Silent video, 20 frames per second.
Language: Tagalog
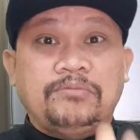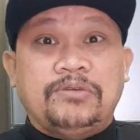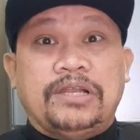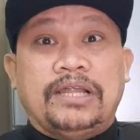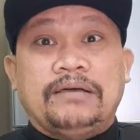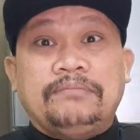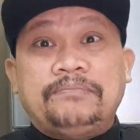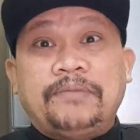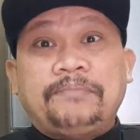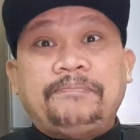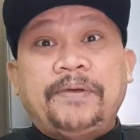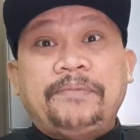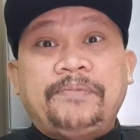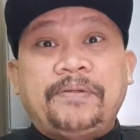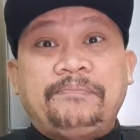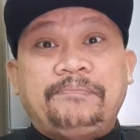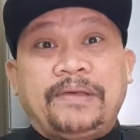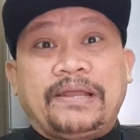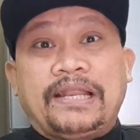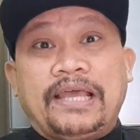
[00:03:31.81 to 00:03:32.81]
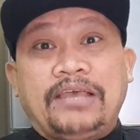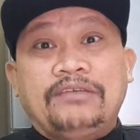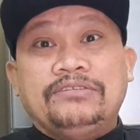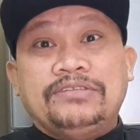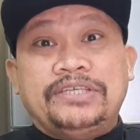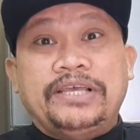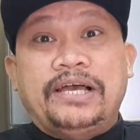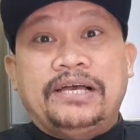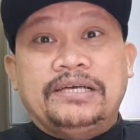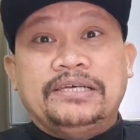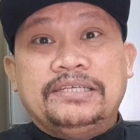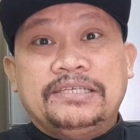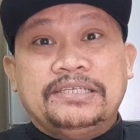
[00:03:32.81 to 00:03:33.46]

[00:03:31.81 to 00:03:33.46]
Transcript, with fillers: mo na, magpiprepare ngayon siya.